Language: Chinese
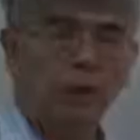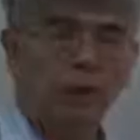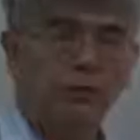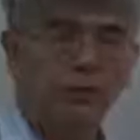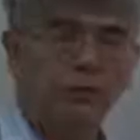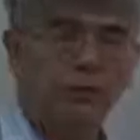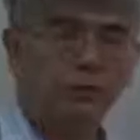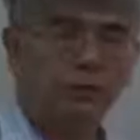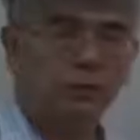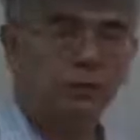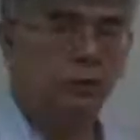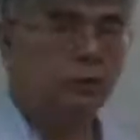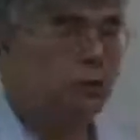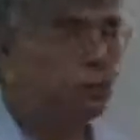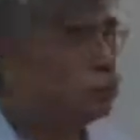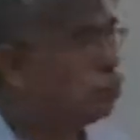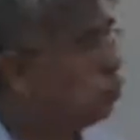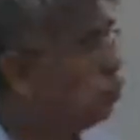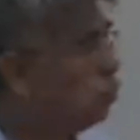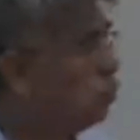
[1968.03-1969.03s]
y 的
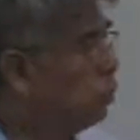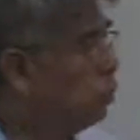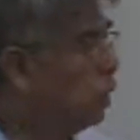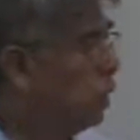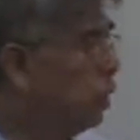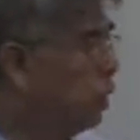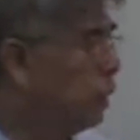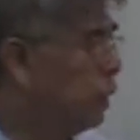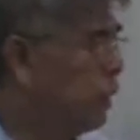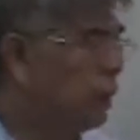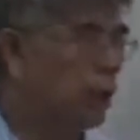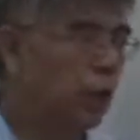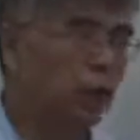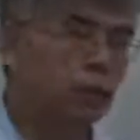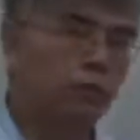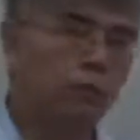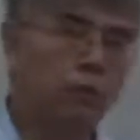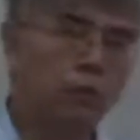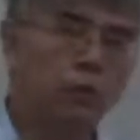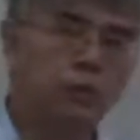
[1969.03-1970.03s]
值，除了你
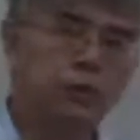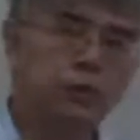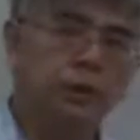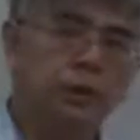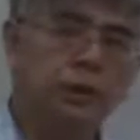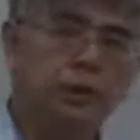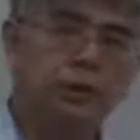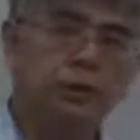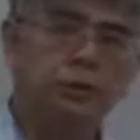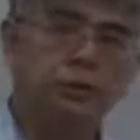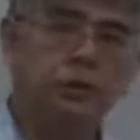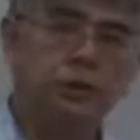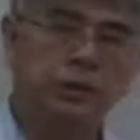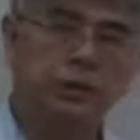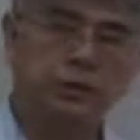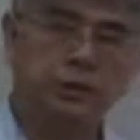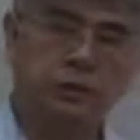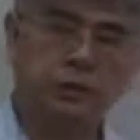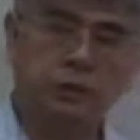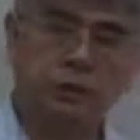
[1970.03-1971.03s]
可以模型可以
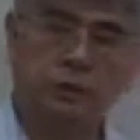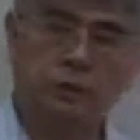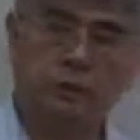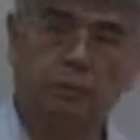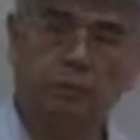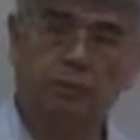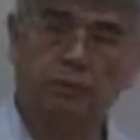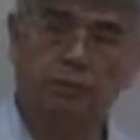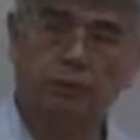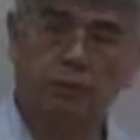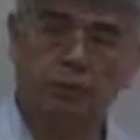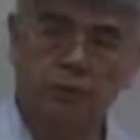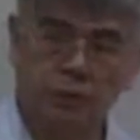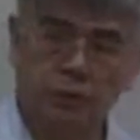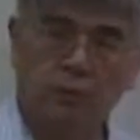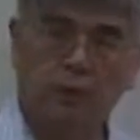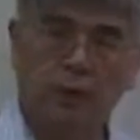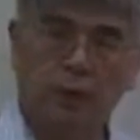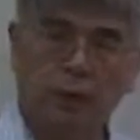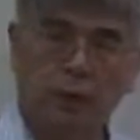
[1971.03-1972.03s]
解释的部分
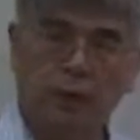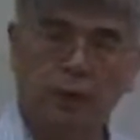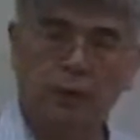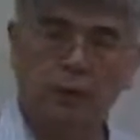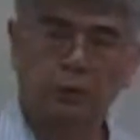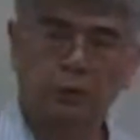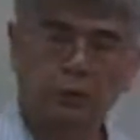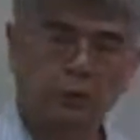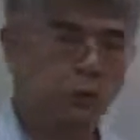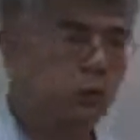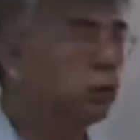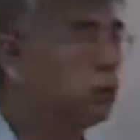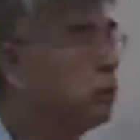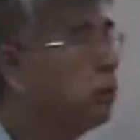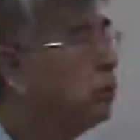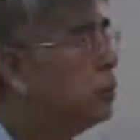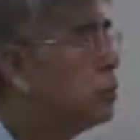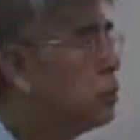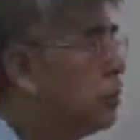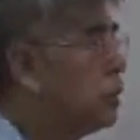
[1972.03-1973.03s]
之外呢，就
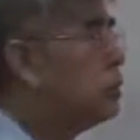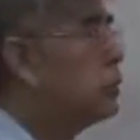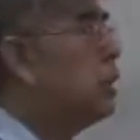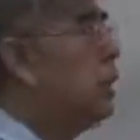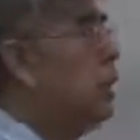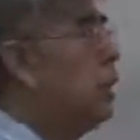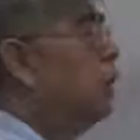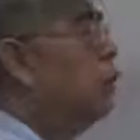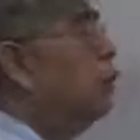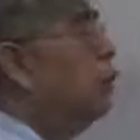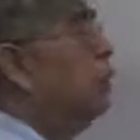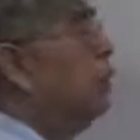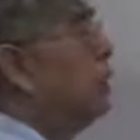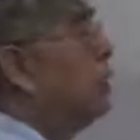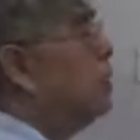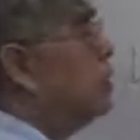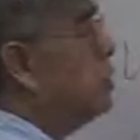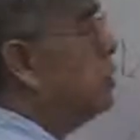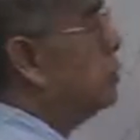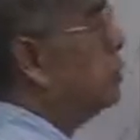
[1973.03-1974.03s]
是剩下的无法